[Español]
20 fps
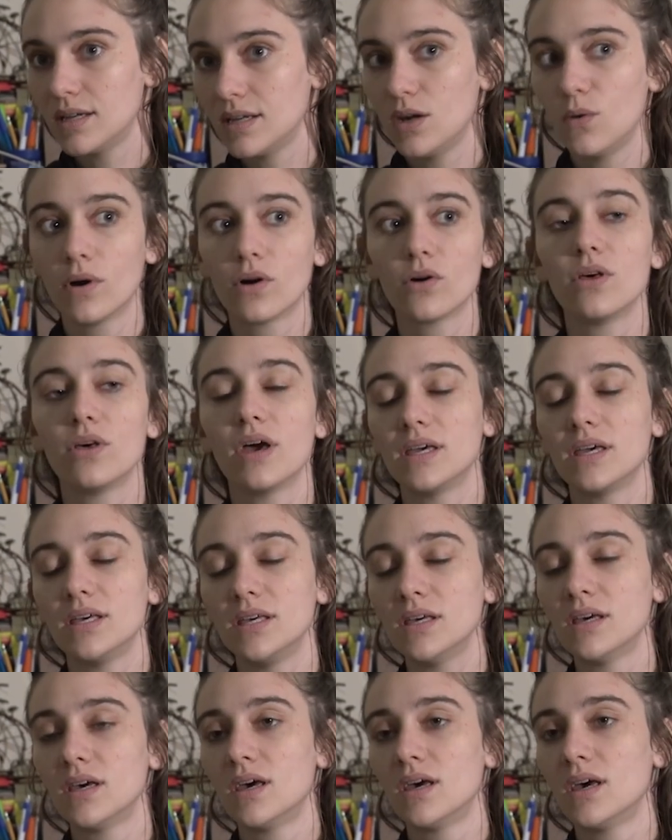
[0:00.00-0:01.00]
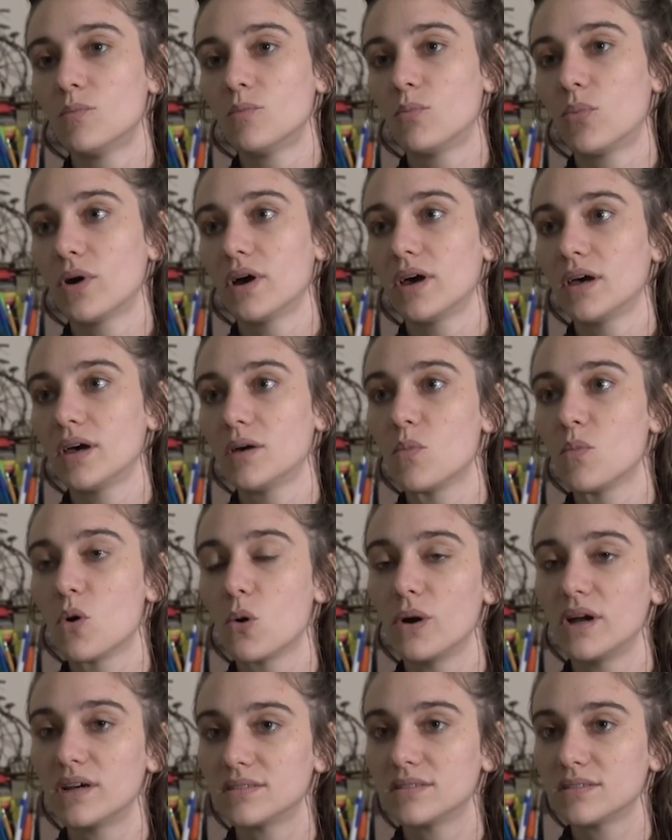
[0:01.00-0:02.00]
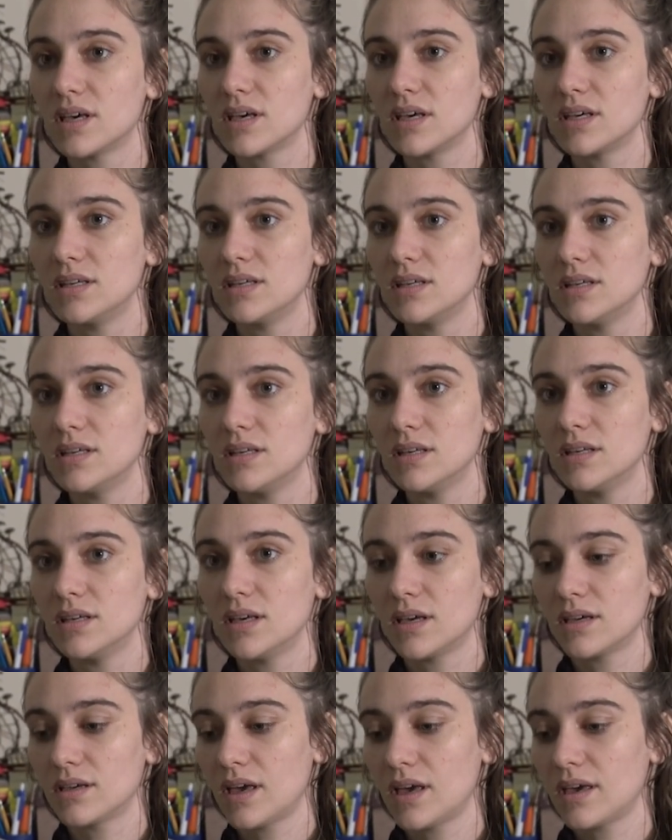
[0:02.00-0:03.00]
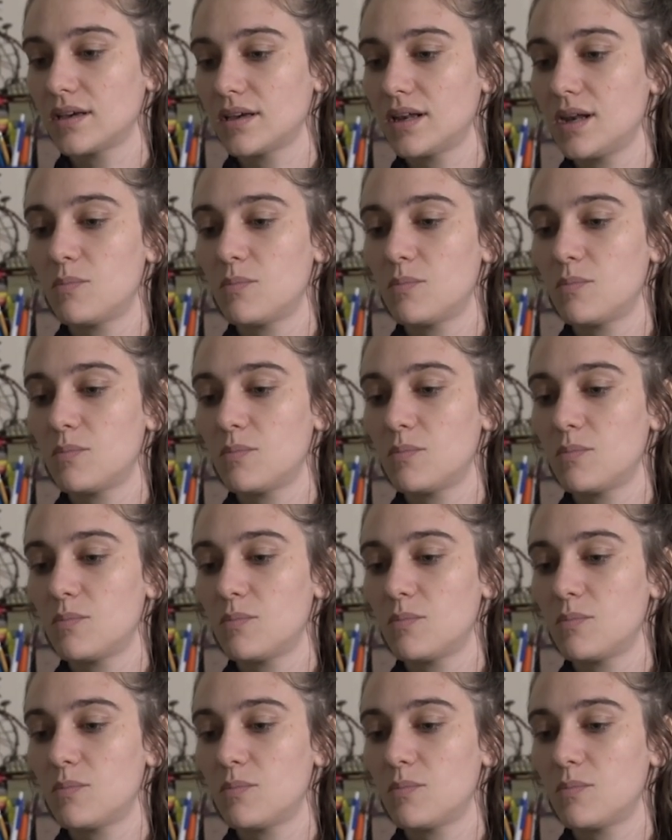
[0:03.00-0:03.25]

Y luego de ahí pues moverse en,